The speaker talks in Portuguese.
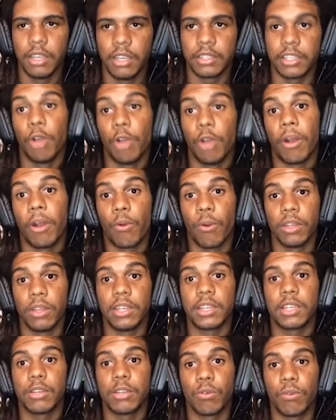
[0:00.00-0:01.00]
Que é uma
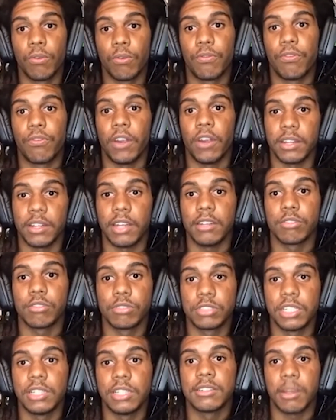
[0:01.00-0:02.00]
corrida que o 49ers
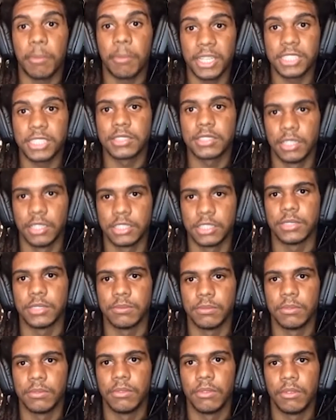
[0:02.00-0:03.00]
utiliza bastante,
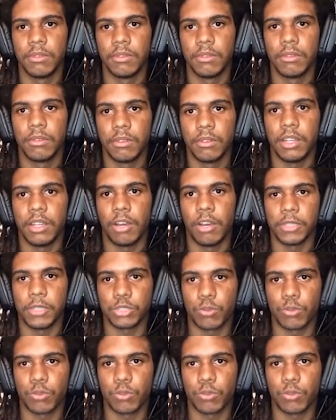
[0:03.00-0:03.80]
né? Umas